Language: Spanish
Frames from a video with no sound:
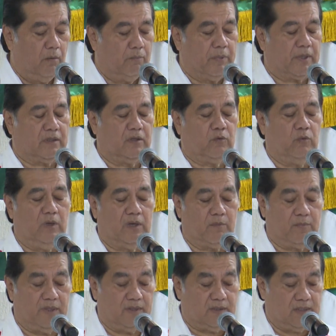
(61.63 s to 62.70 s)

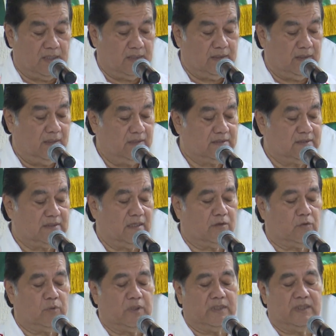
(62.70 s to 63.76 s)
particularmente en las
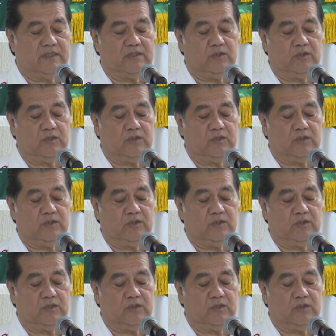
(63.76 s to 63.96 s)
licenciaturas de